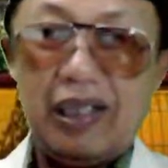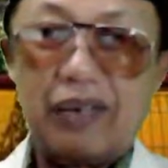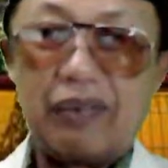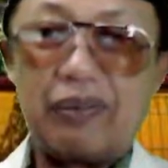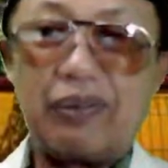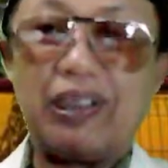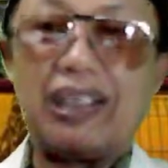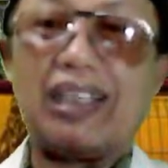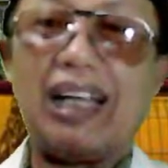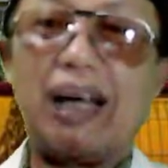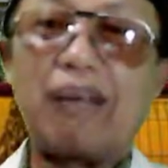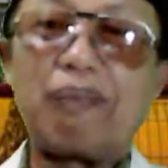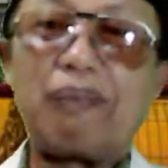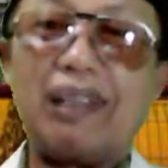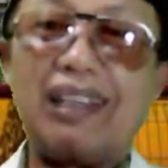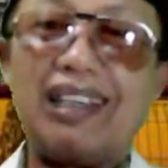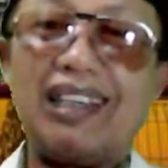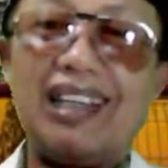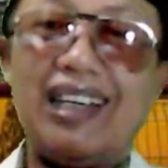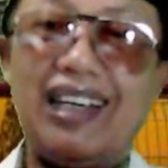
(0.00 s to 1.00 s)

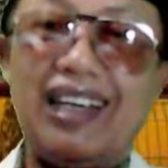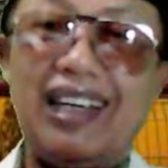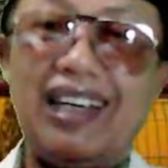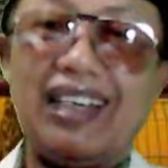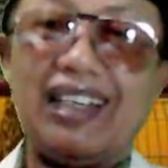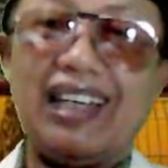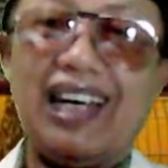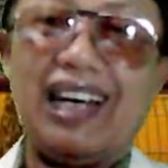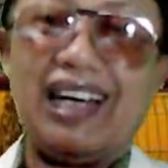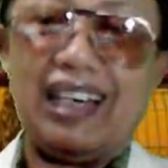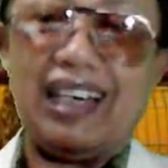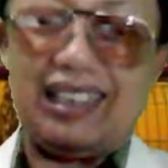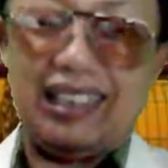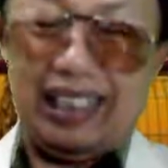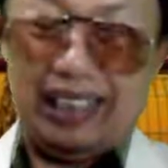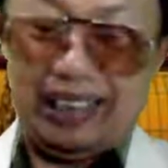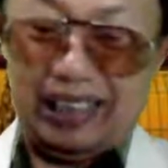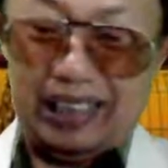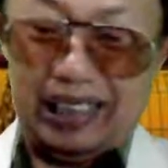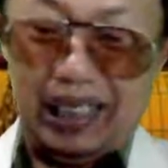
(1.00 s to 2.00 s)
vitamin E yang
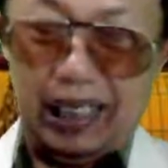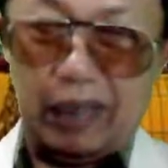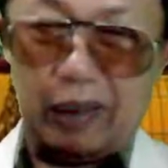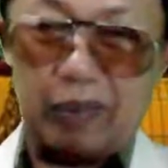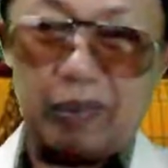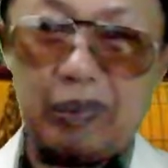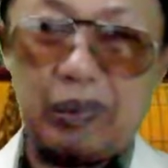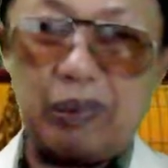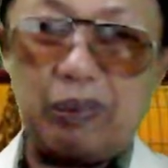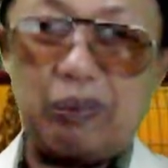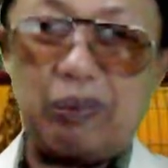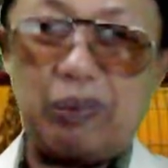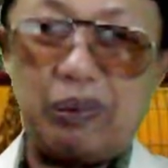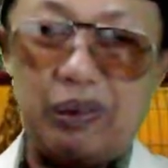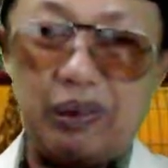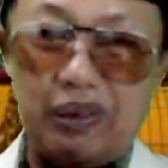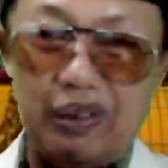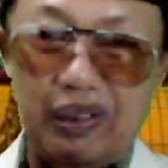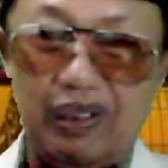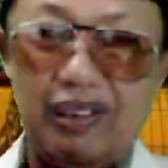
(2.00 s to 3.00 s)
ada di dalam
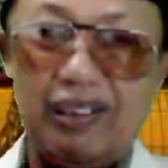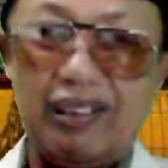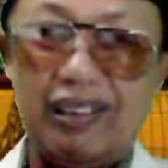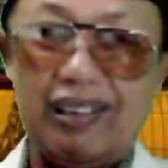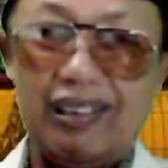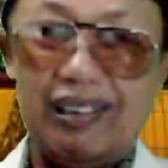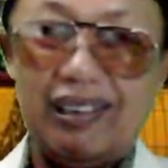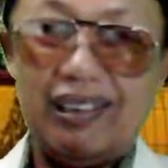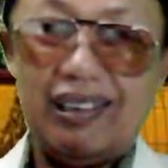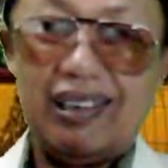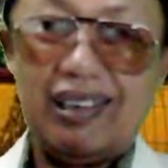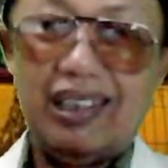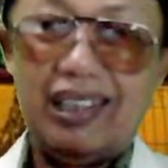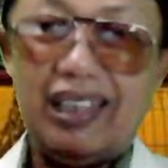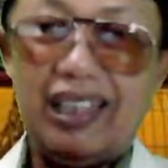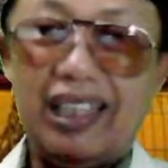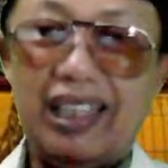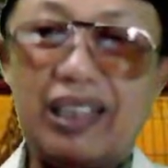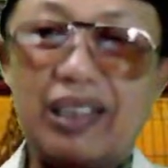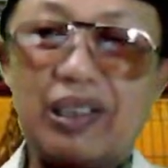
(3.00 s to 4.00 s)
tubuh
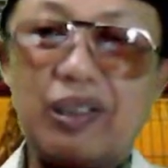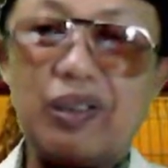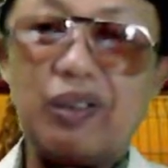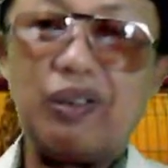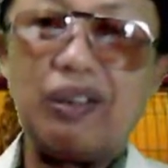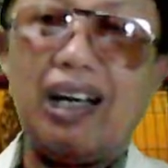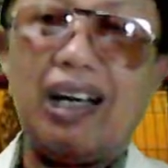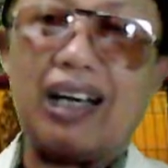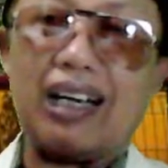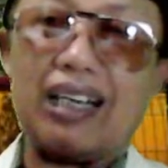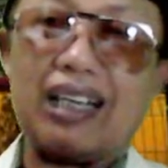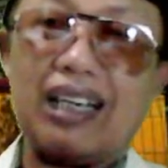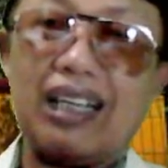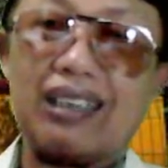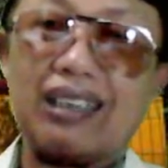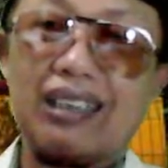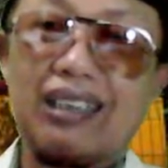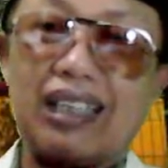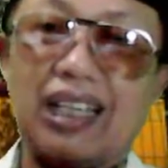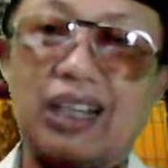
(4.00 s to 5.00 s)
itu
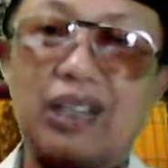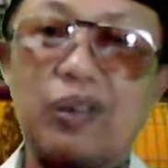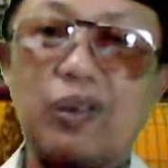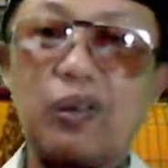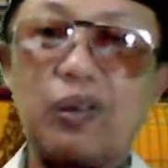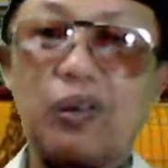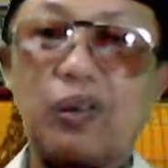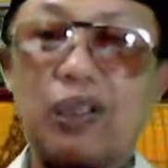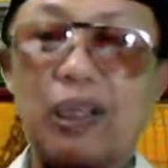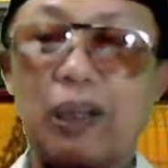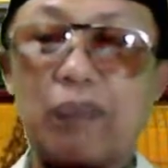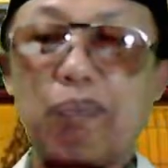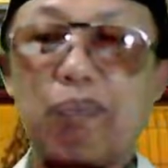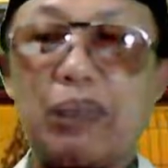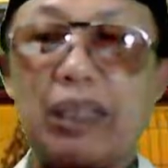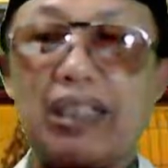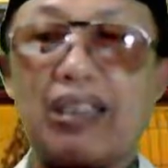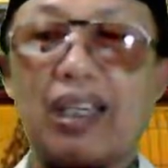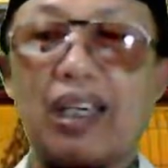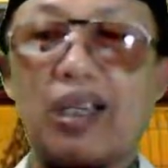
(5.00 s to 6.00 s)
akan ter,
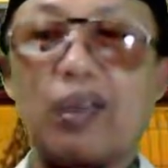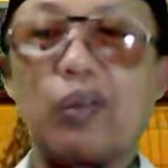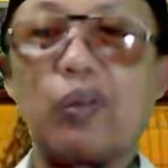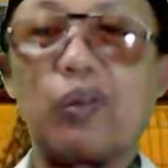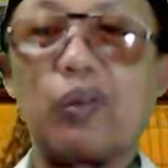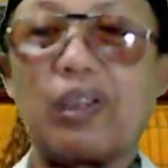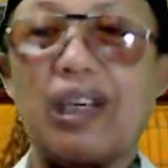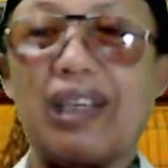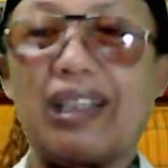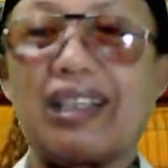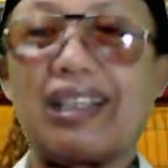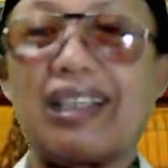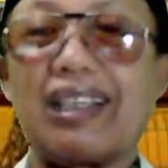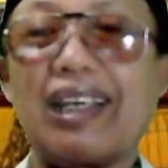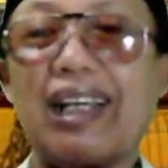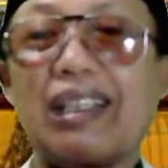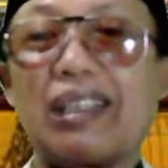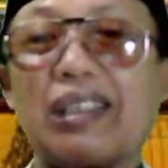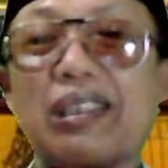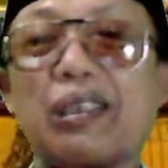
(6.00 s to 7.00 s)
lebih terurai
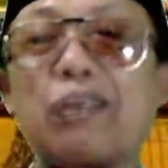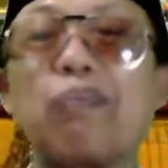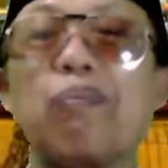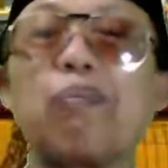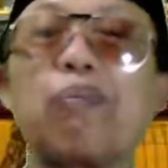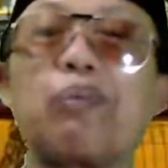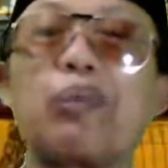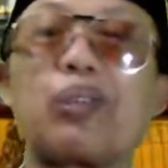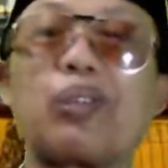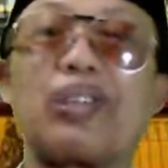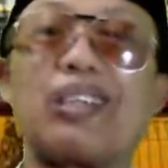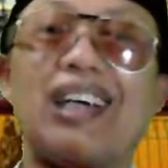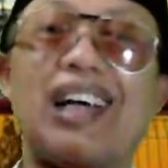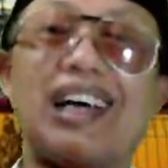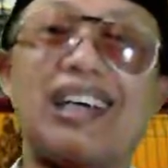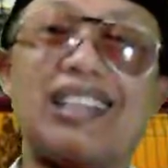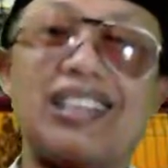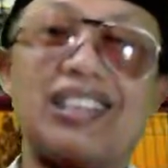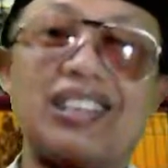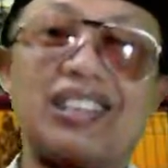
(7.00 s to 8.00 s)
dengan
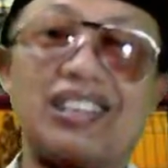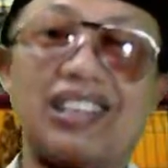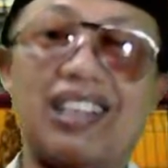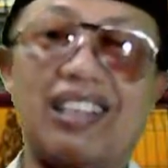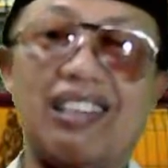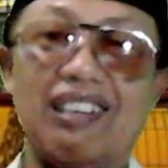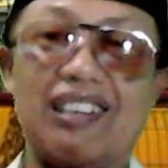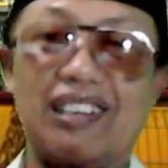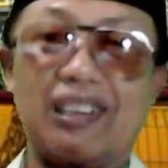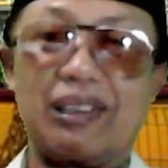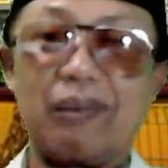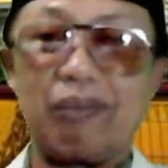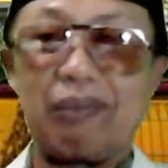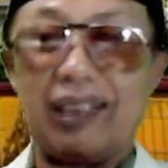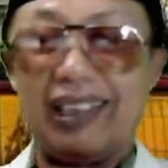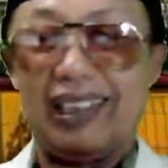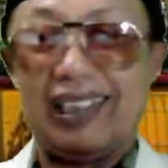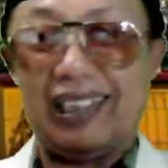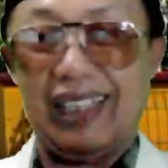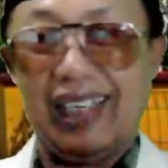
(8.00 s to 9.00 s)
sempurna insya Allah
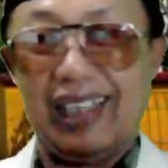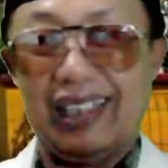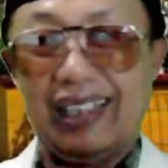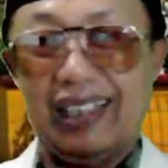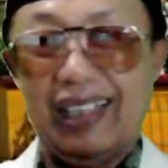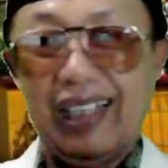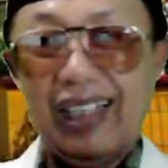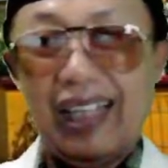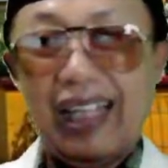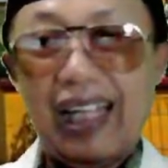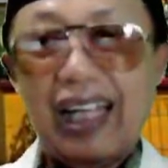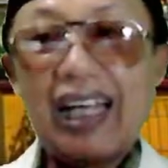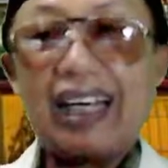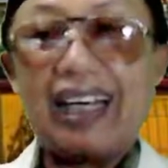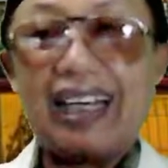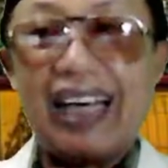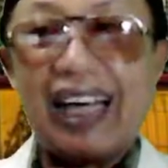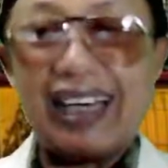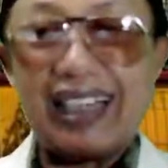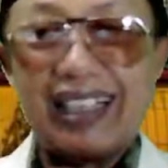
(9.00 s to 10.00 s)
demikian.
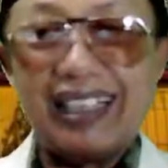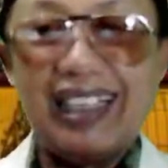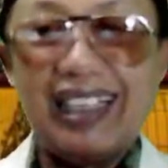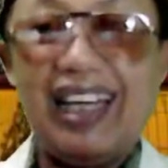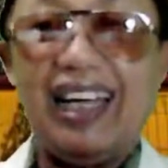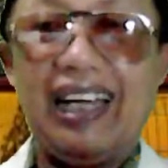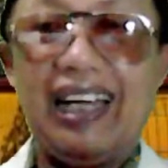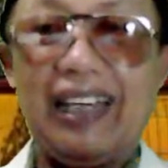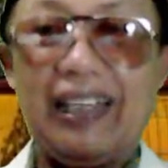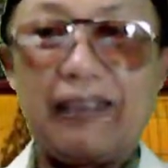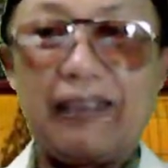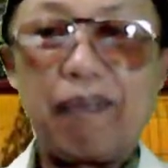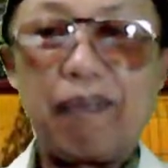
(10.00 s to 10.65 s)
Karena